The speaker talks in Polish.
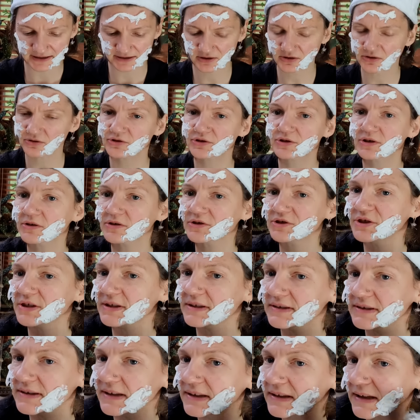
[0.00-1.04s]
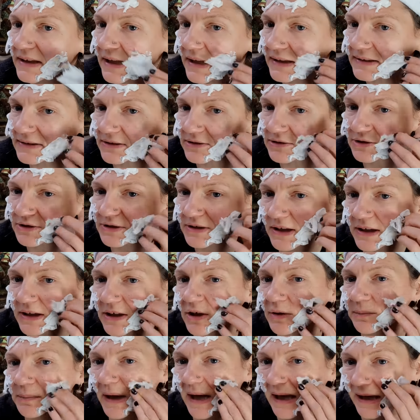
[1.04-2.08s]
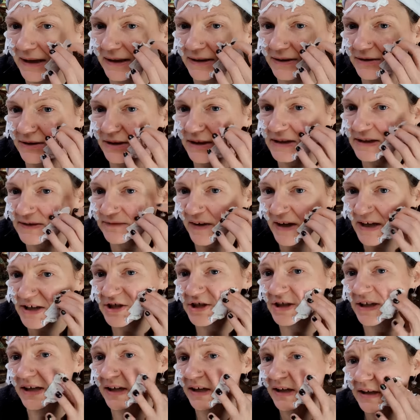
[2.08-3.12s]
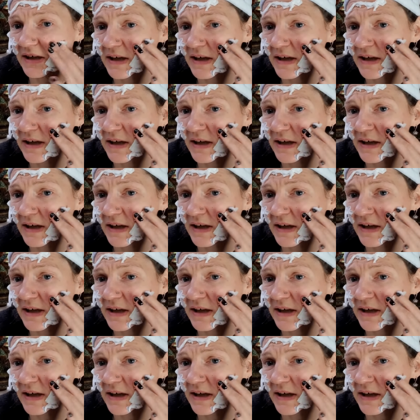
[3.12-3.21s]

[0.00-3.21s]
Co, coś jest nie. Ja coś źle robię, ale to nie jest ważne,